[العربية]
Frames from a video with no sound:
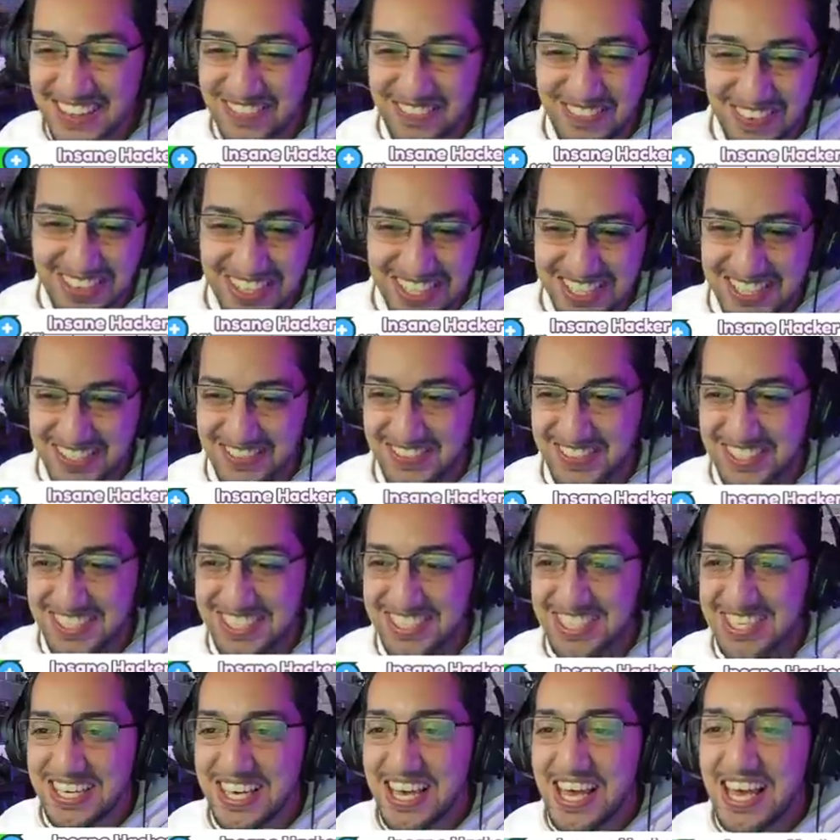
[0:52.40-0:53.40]
طب بص بص
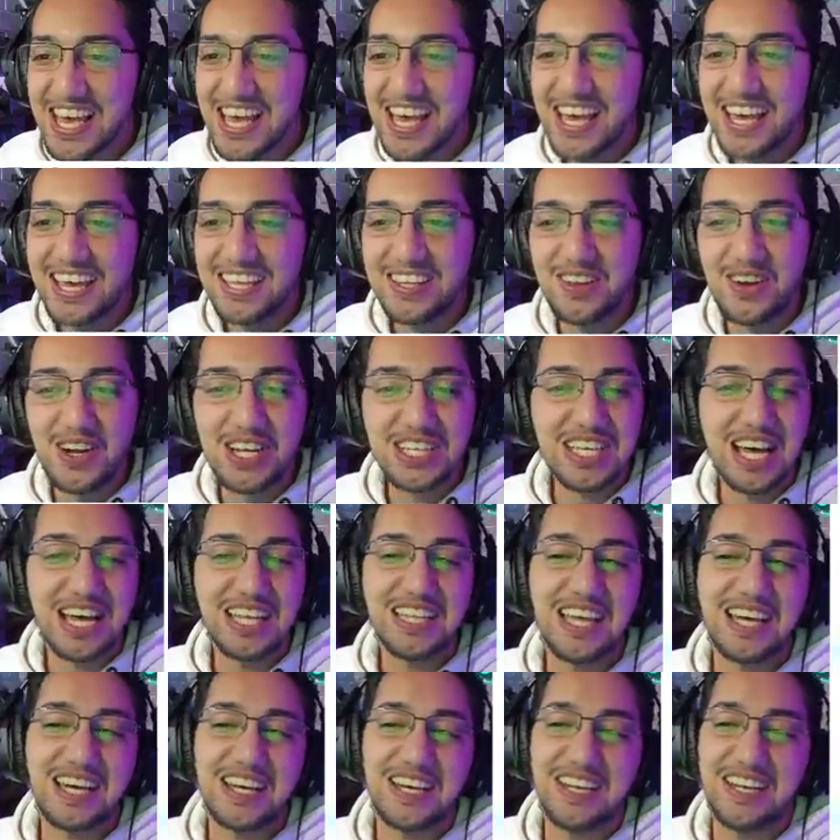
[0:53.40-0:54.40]
دلوقتي
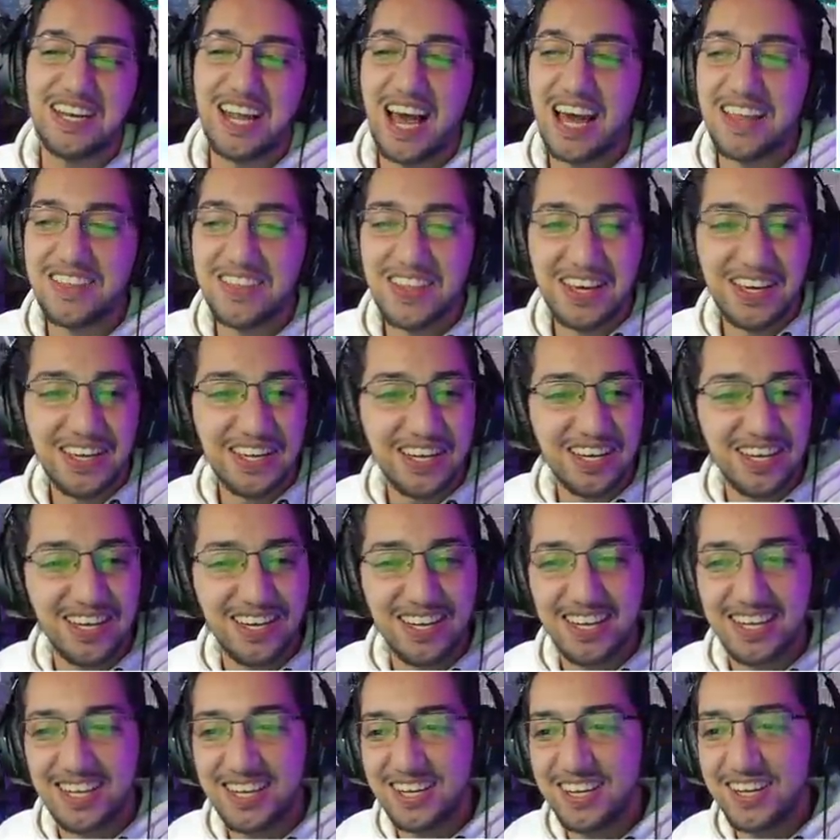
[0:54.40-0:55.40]
عندك الـ عندك
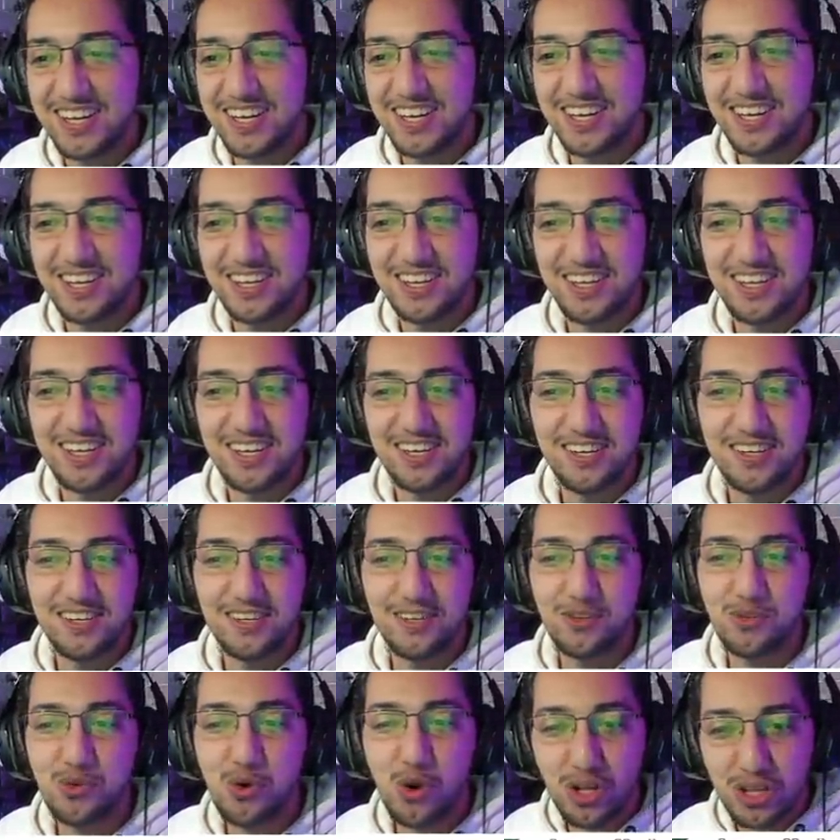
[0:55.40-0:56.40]

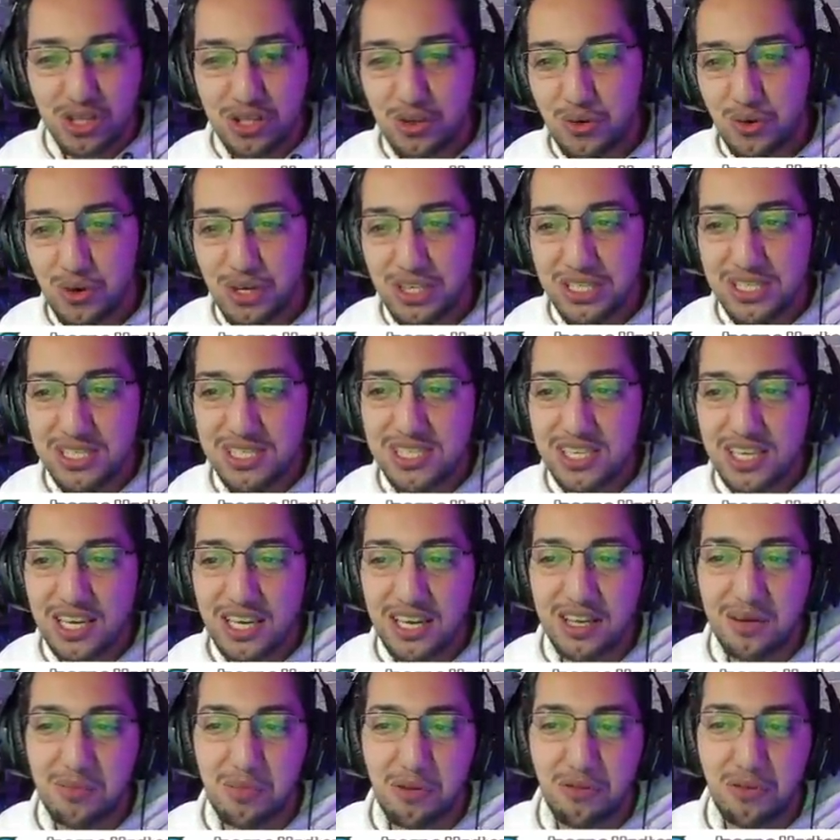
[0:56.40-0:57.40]
الجولد كوينز
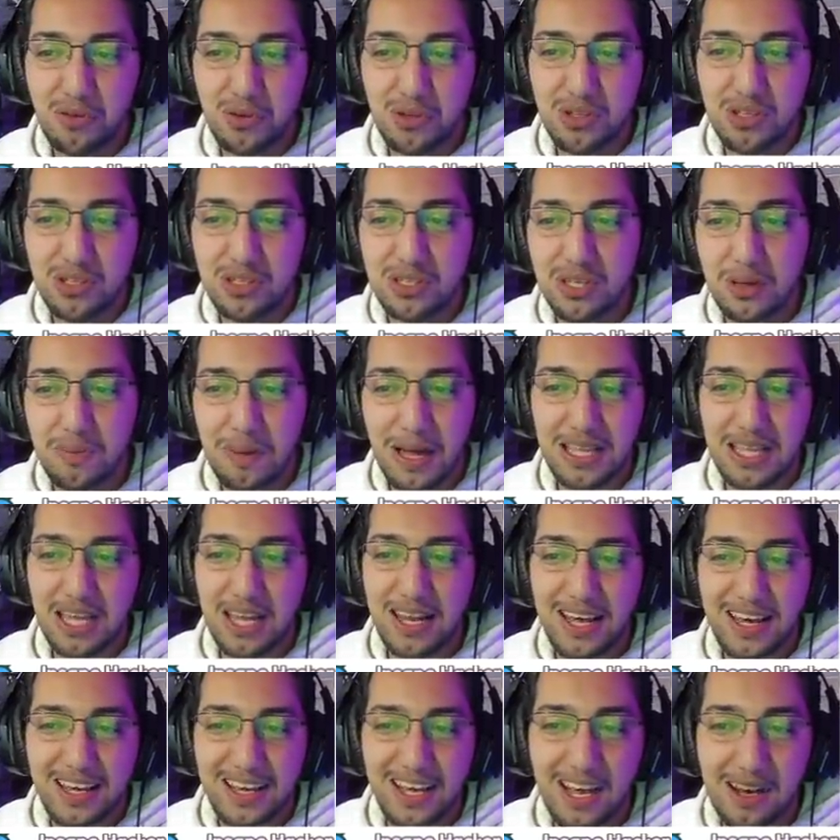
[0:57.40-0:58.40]
دي المفروض تبعت
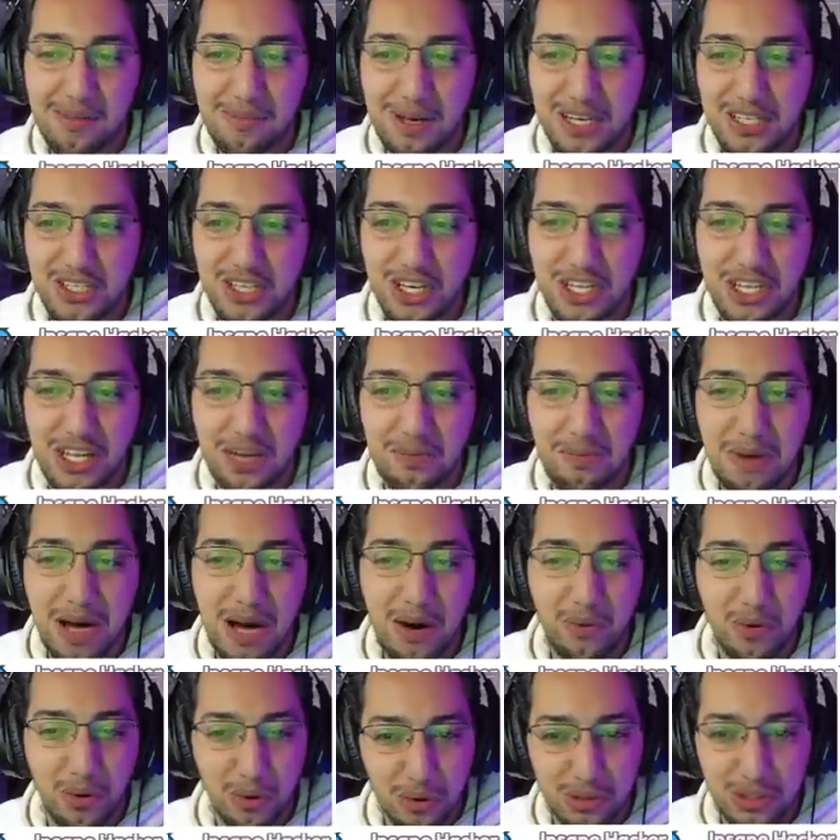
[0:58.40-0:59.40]
عليها الكلب عشان يلمها
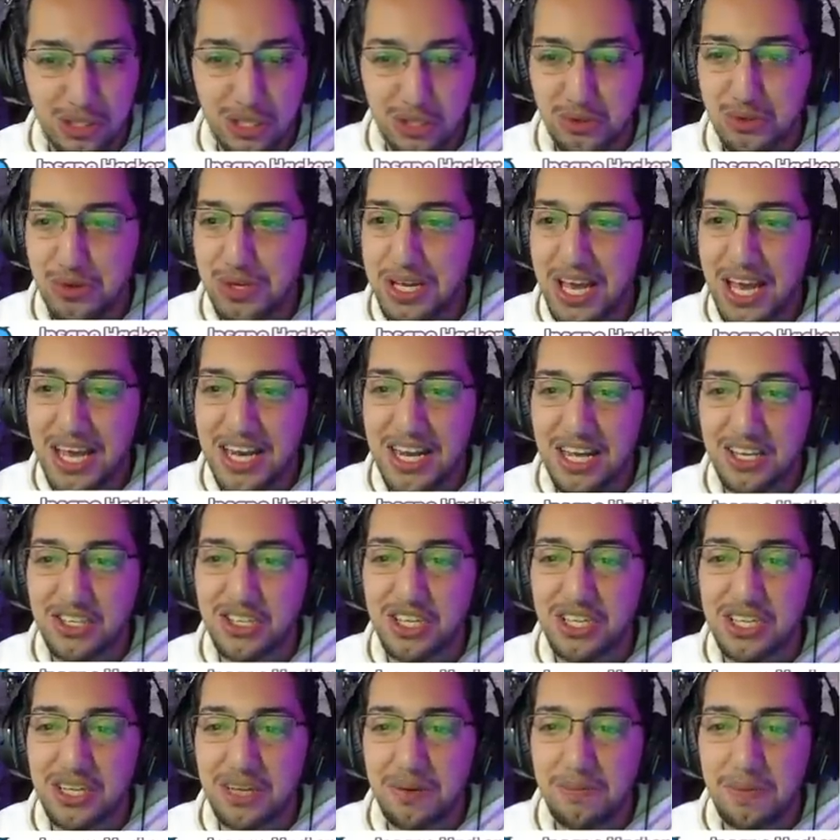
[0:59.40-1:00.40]
او القطه سوري يعني
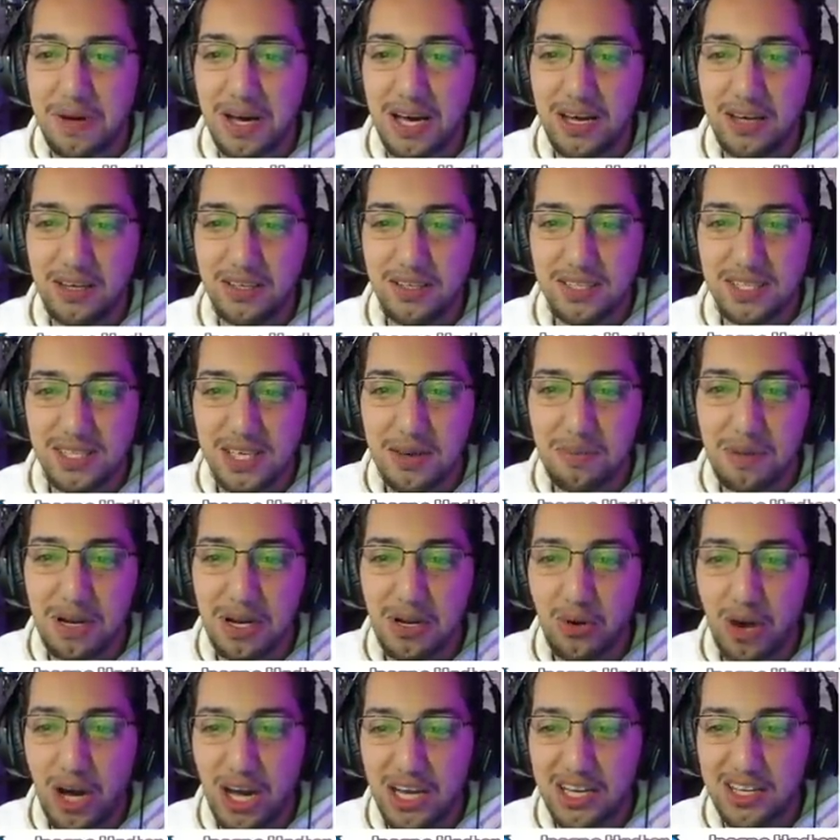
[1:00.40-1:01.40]
عشان تلمها زي ما
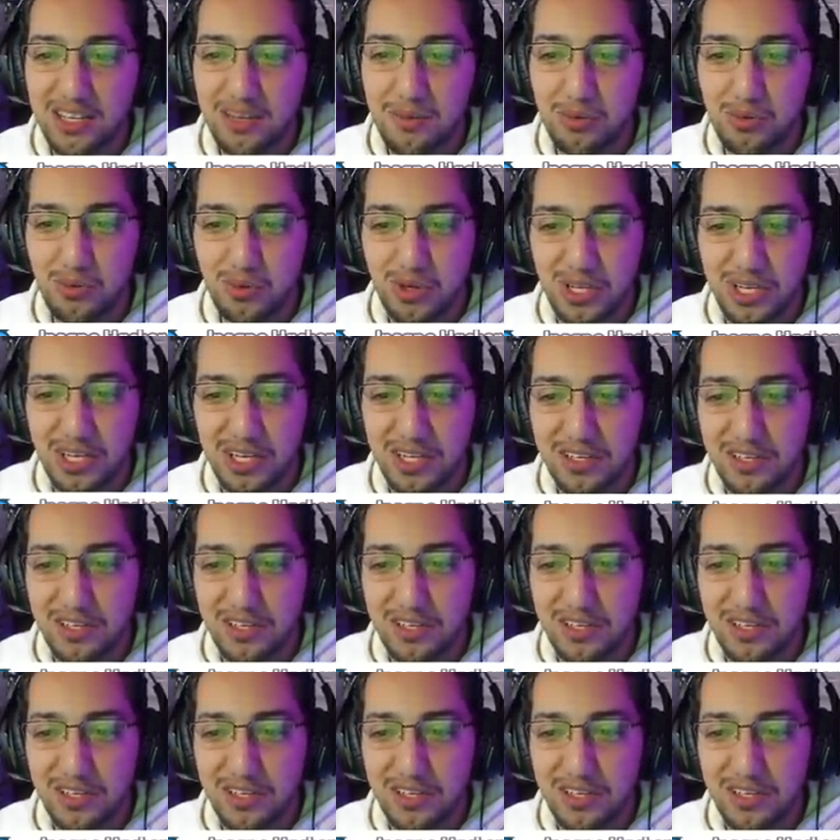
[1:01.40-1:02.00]
اللوحه كده بتقول لنا